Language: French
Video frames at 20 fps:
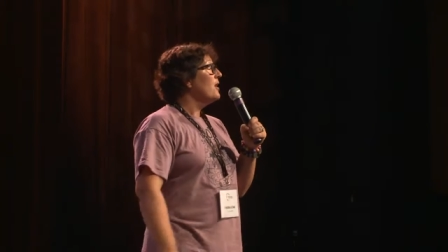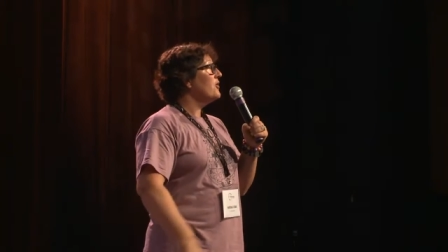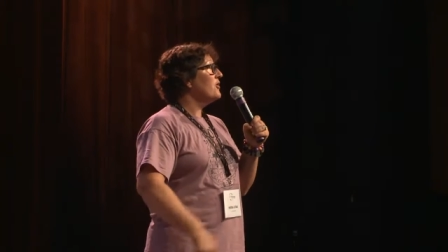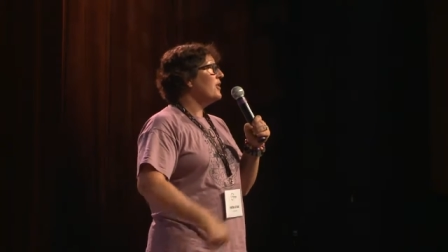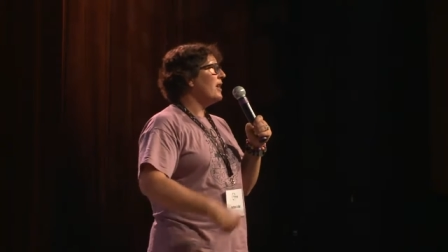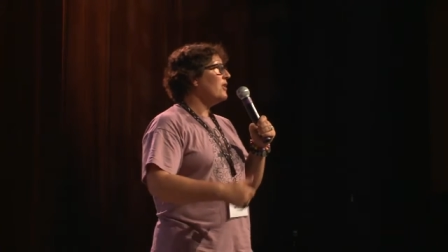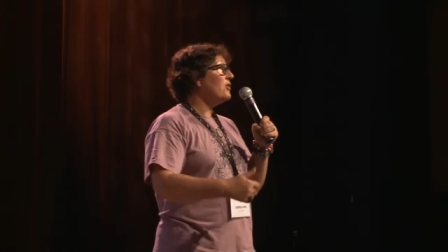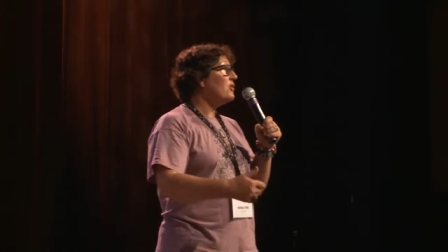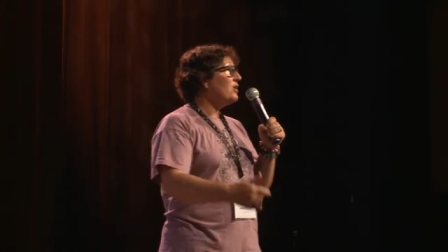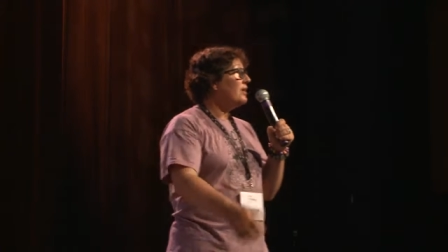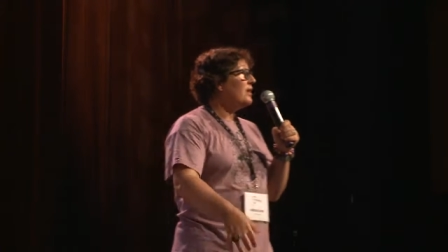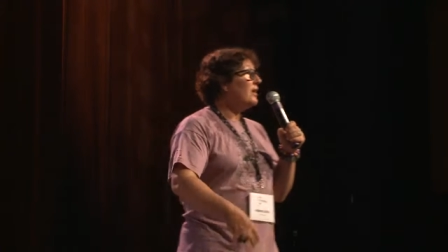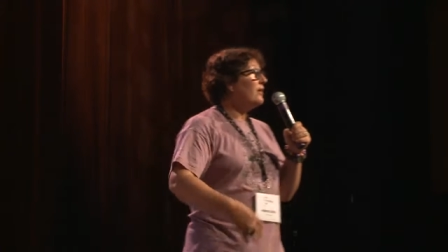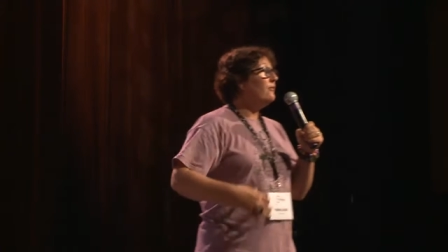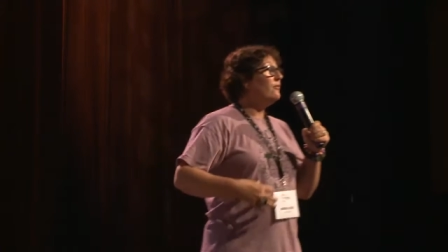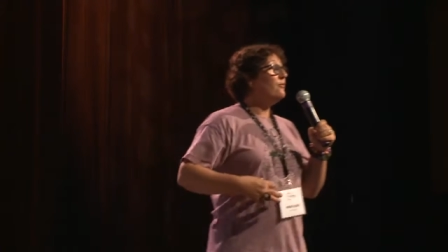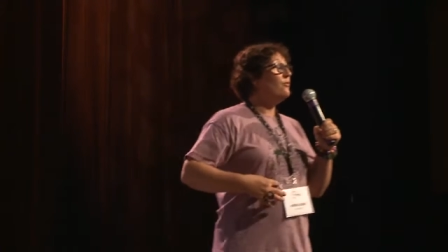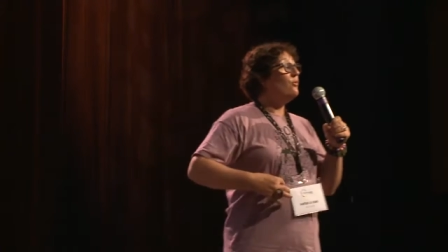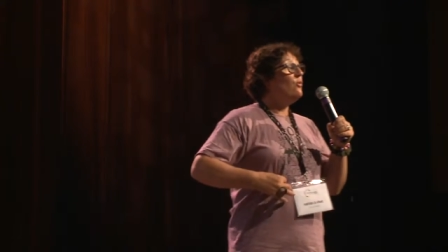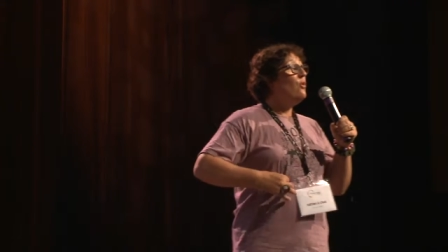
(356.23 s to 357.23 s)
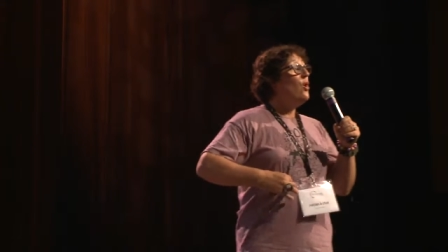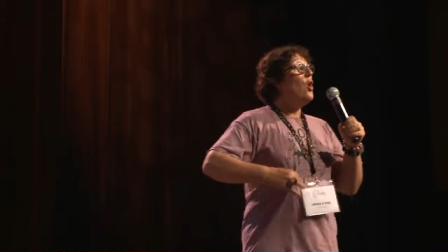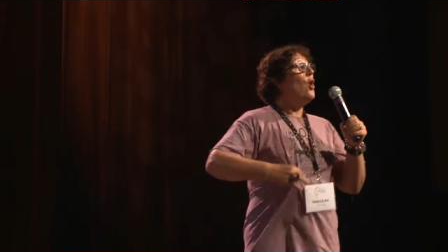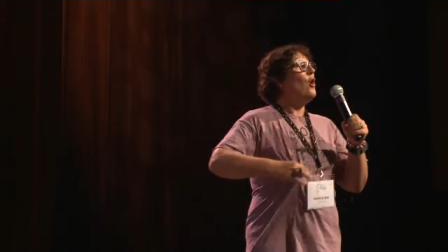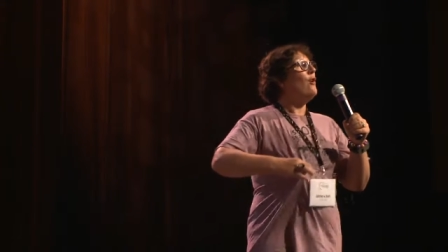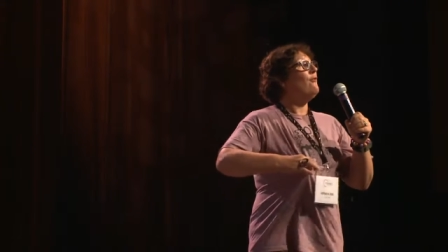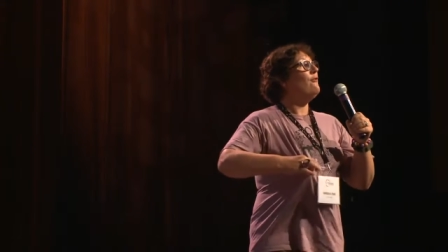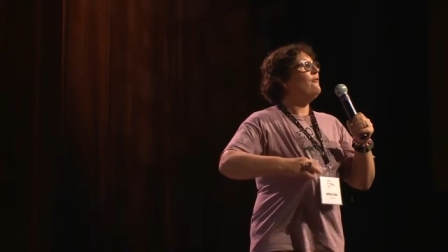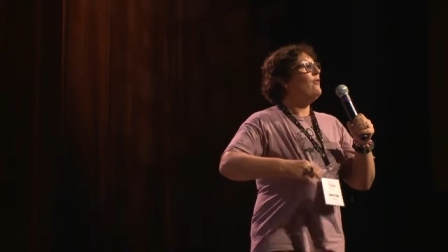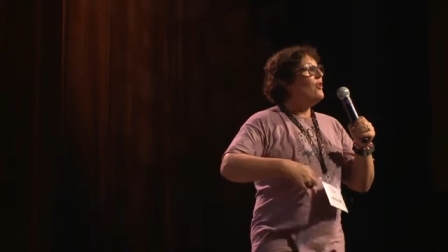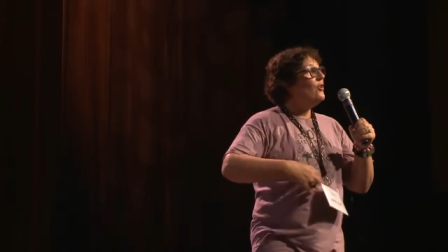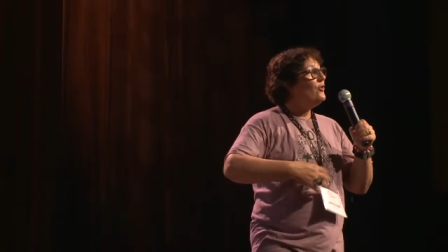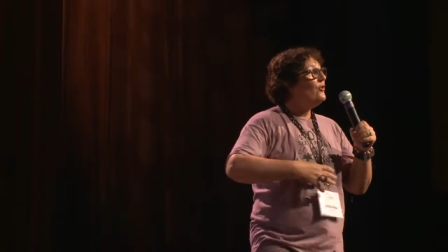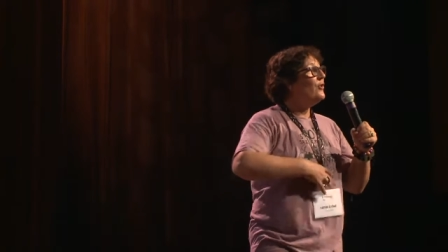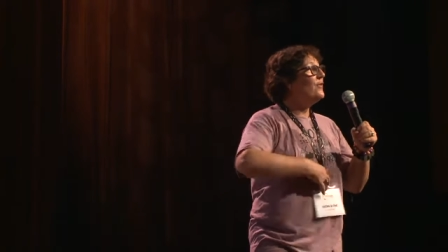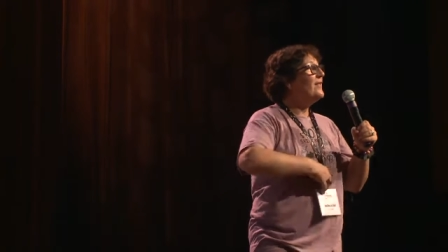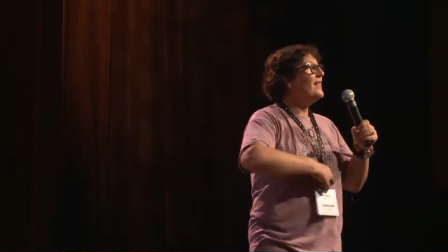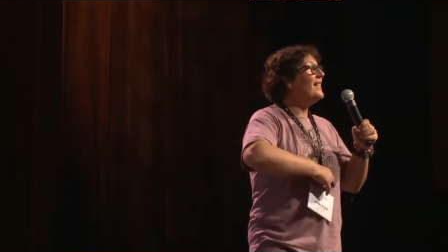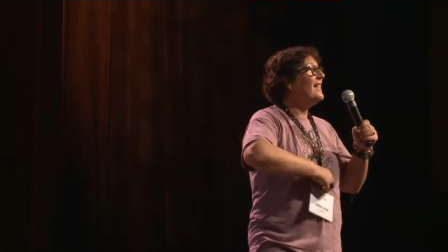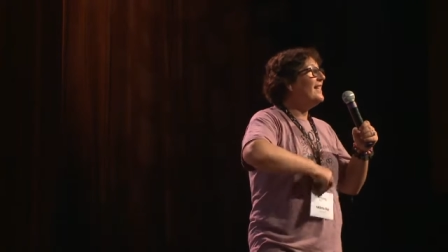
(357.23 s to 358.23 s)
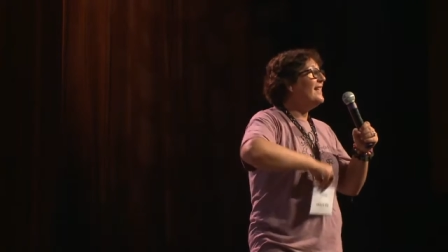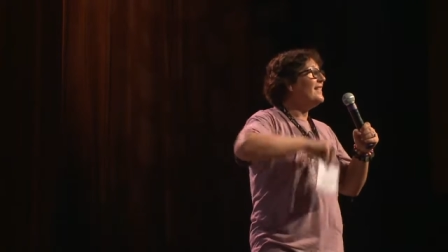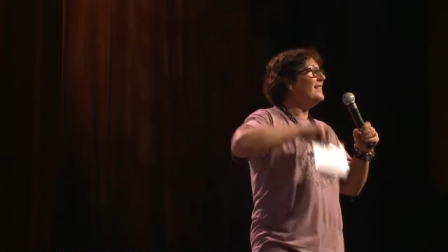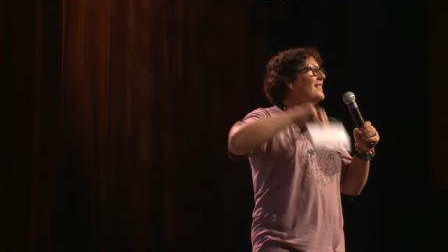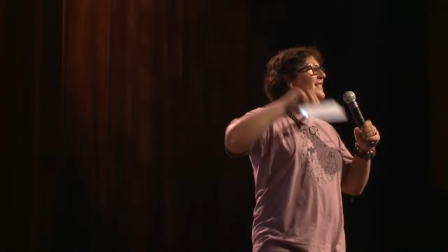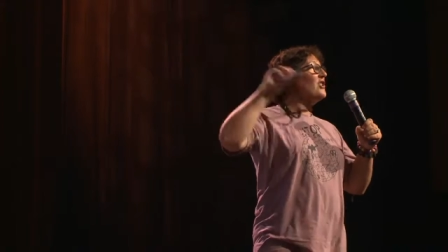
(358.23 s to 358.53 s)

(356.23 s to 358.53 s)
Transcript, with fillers: chercher des fonds vendre des